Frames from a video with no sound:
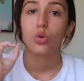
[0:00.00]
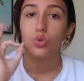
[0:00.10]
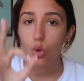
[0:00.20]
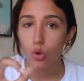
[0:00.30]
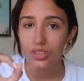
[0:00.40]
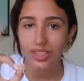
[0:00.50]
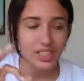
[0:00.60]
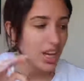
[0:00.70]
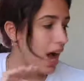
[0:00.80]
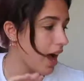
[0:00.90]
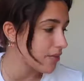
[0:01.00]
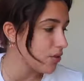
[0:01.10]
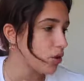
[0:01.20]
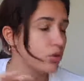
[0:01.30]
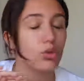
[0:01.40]
Donc déjà
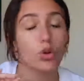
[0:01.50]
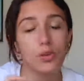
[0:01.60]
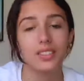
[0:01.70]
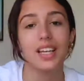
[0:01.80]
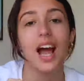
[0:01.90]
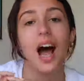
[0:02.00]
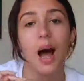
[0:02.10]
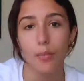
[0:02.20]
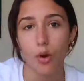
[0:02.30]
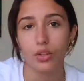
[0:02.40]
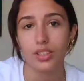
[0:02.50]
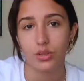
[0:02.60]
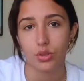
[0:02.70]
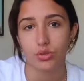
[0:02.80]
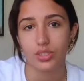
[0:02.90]
avant de commencer à apprendre les
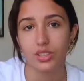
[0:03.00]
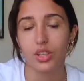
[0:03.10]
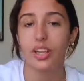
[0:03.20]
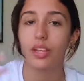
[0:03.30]
danses de TikTok,